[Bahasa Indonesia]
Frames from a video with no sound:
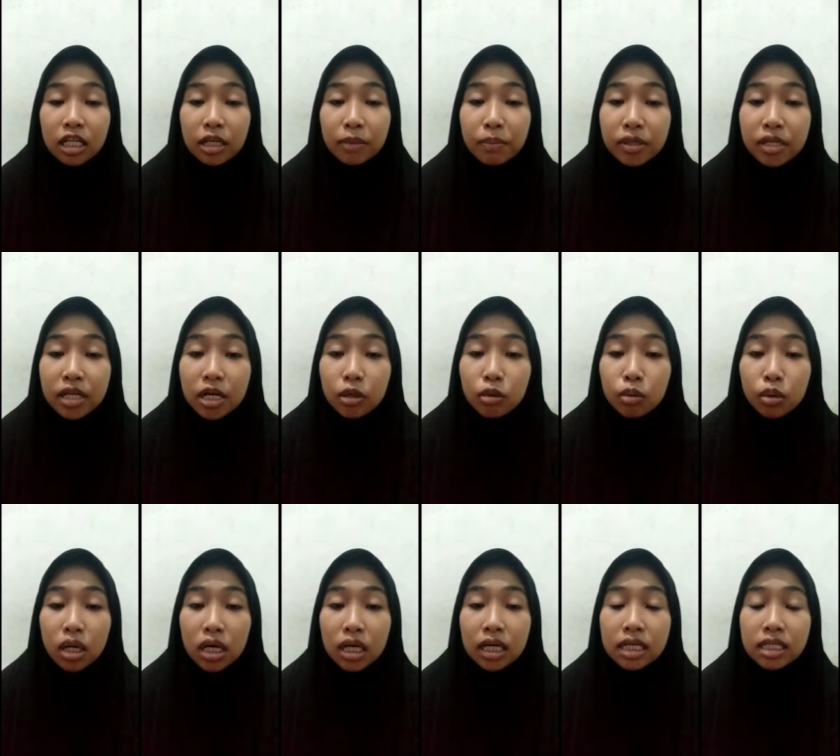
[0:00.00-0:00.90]
Lebih dan
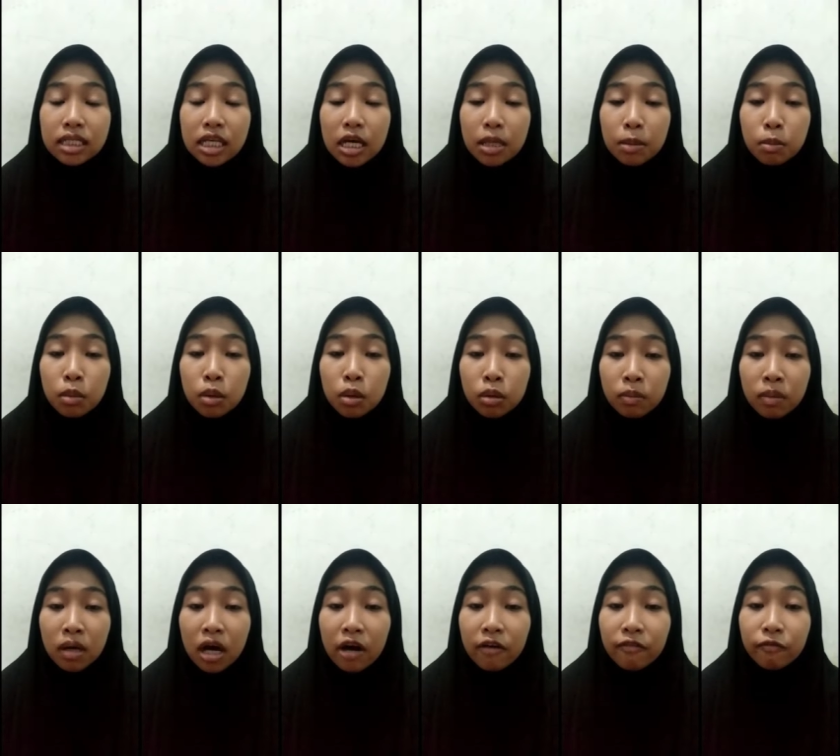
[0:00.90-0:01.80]
kurangnya saya mohon
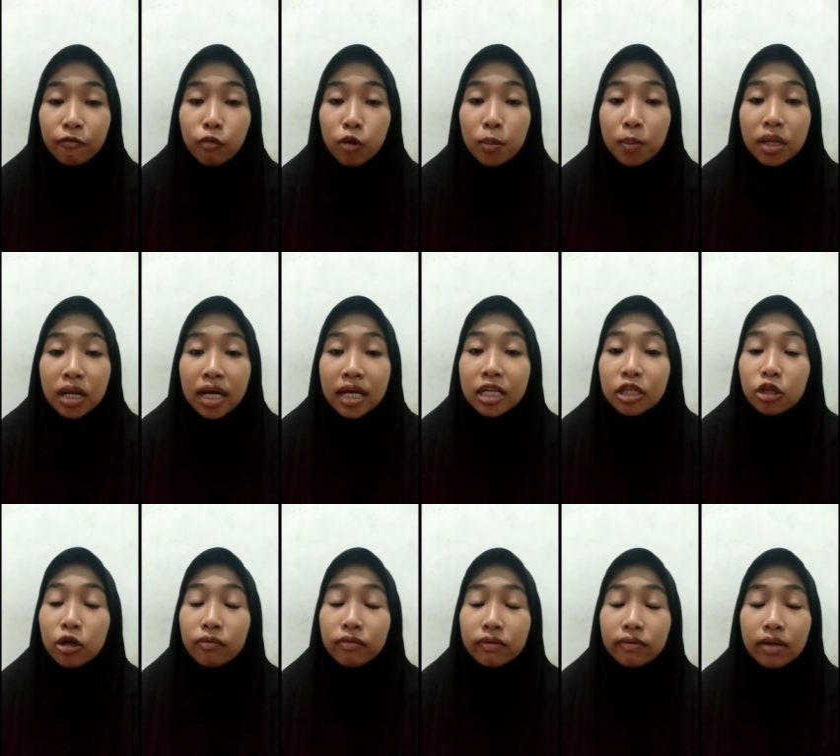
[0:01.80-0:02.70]
maaf. Wabillahi
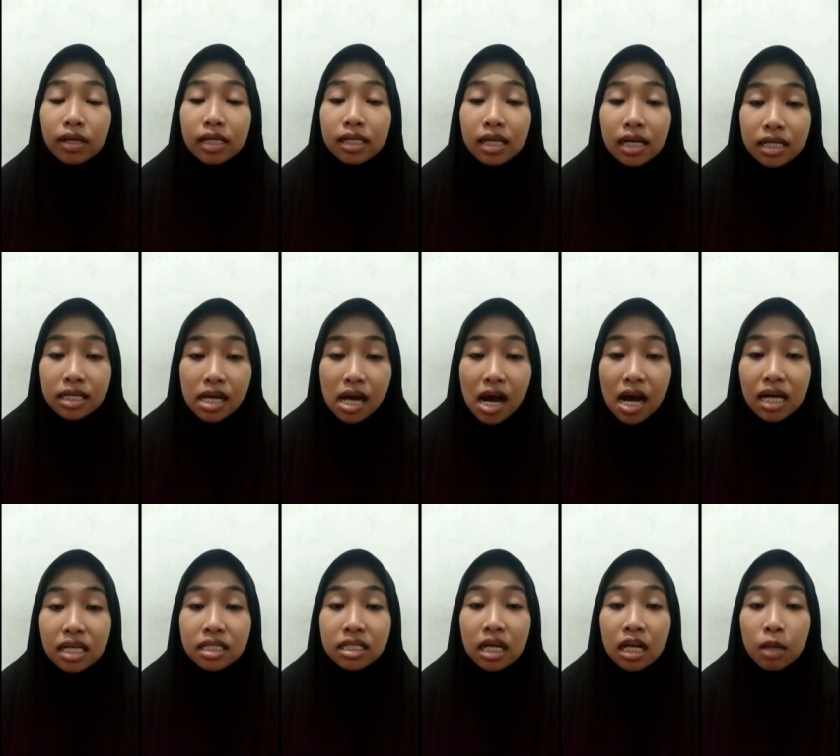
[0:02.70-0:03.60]
Taufik walhidayah.
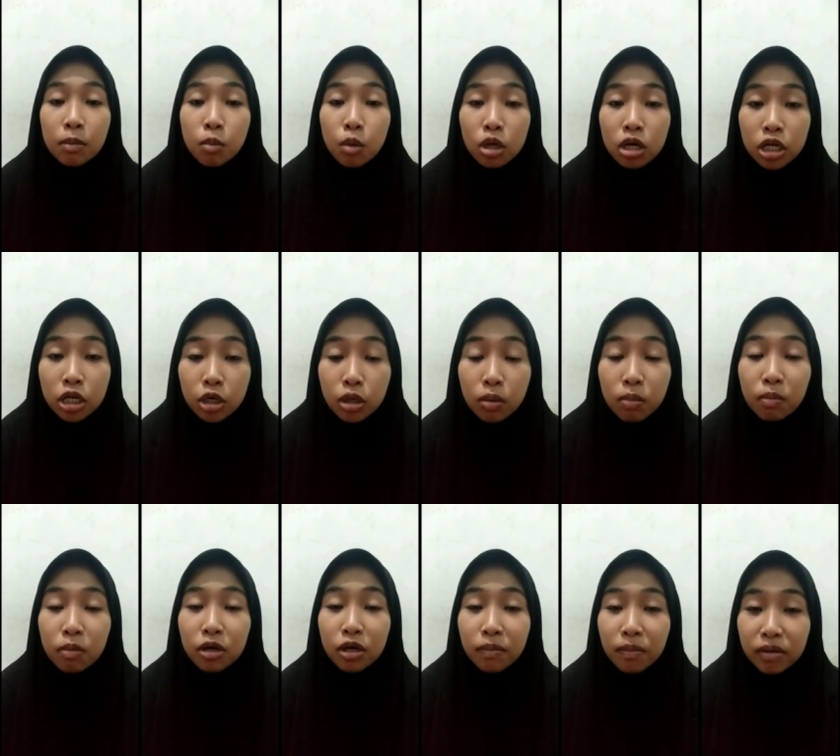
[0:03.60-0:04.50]

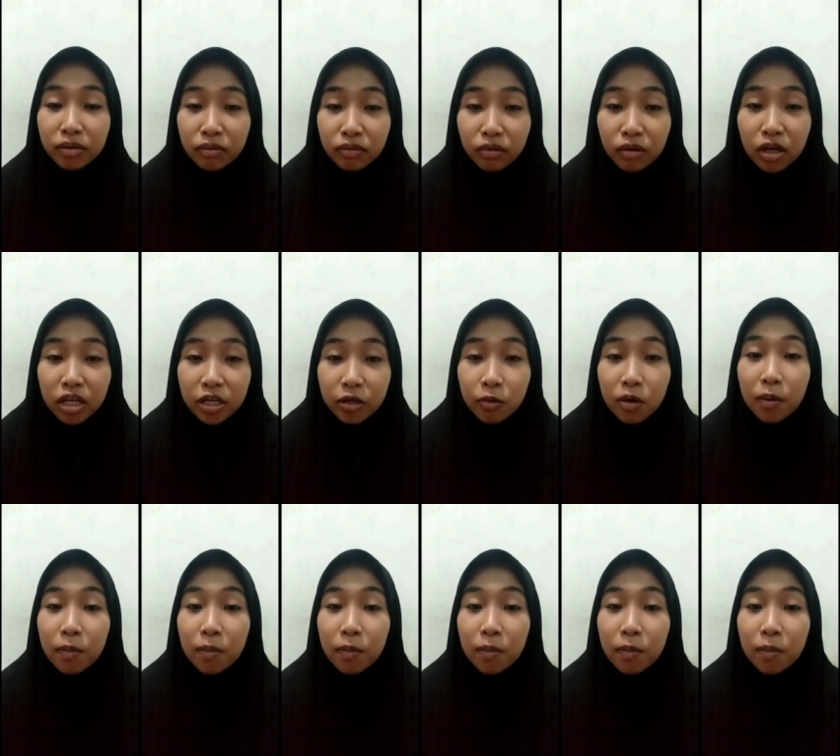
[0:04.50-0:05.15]
Assalamualaikum warahmatullahi